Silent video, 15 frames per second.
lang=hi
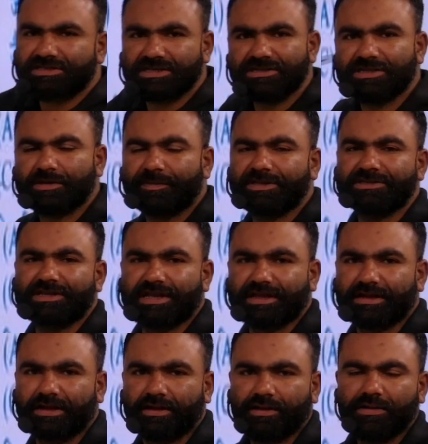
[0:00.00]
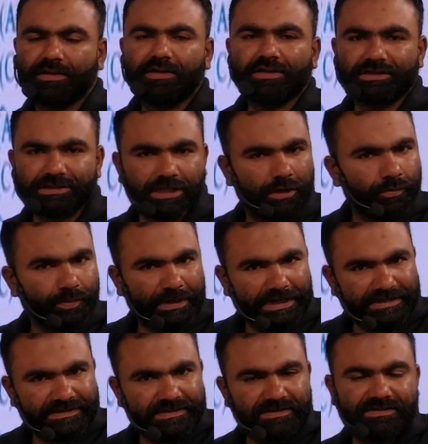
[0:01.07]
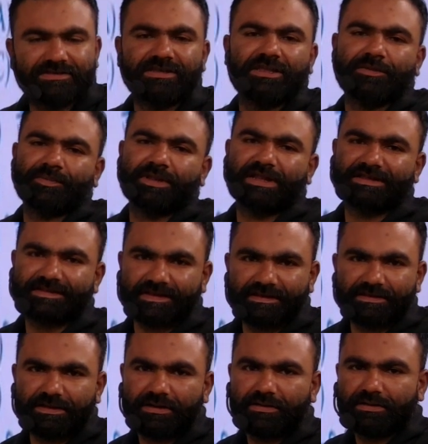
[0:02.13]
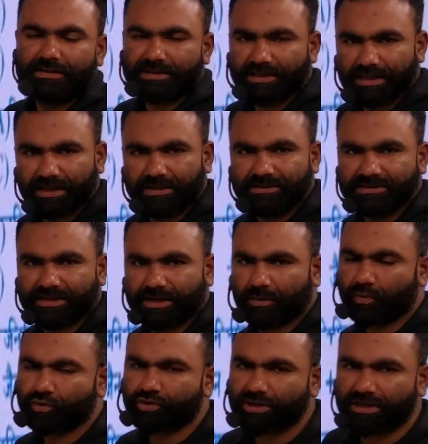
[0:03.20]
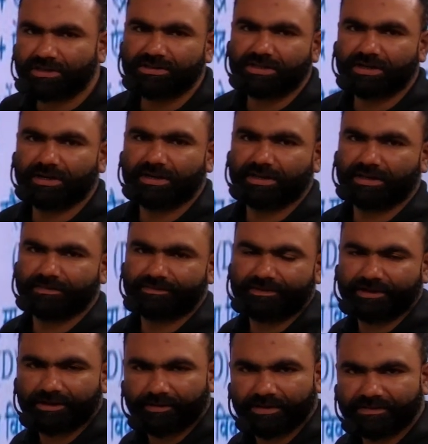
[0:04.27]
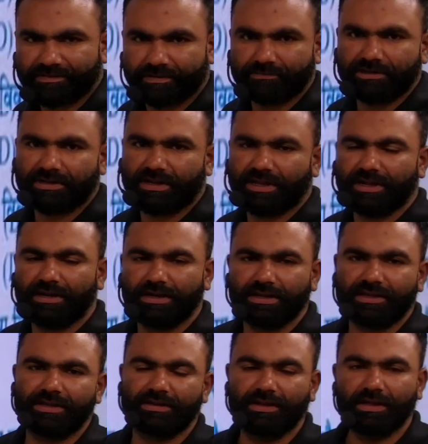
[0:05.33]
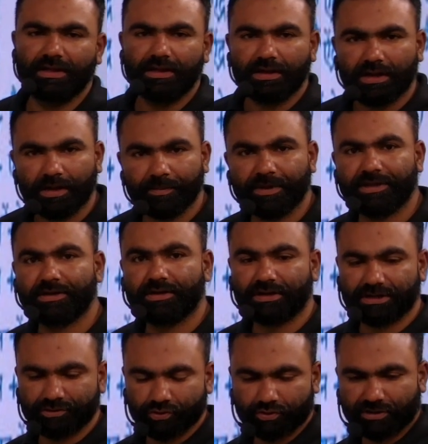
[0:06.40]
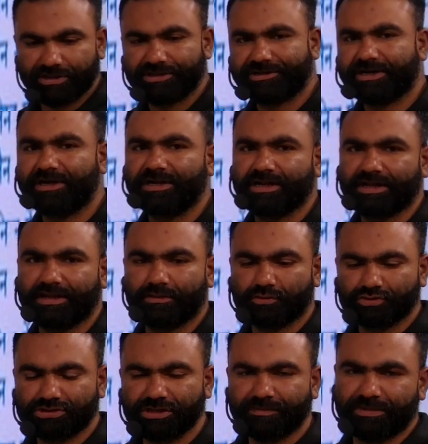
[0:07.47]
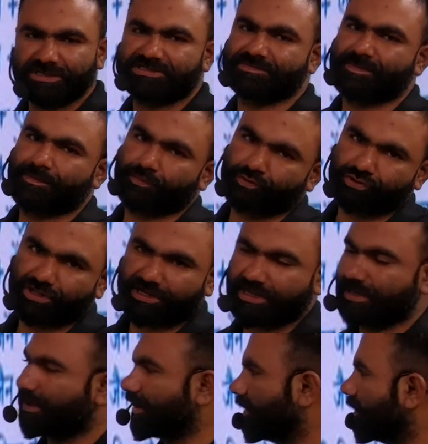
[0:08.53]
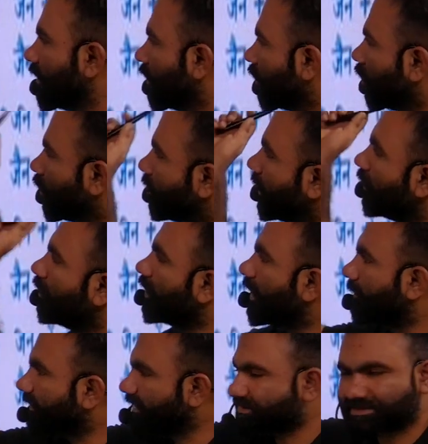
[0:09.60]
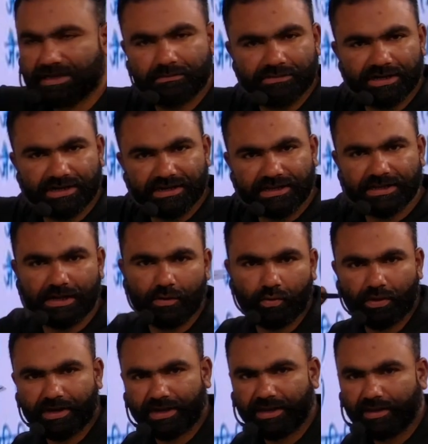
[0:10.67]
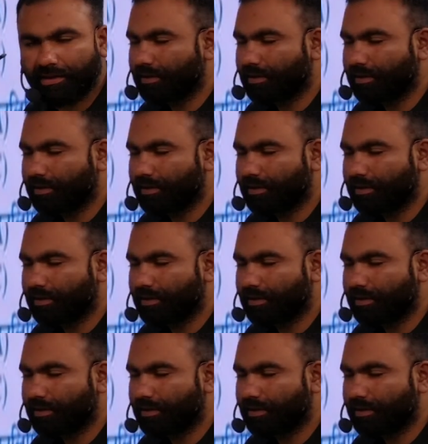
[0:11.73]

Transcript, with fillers: इंद्र बन जाएगा देव प्लस इंद्र जैन प्लस इंद्र क्या अंतर है कुछ अंतर नहीं है सिर्फ एक शब्द का है लेकिन हमें जो कंटेंट है उसी बेस पे पूछा गया है हु आपके सामने लिखा हुआ है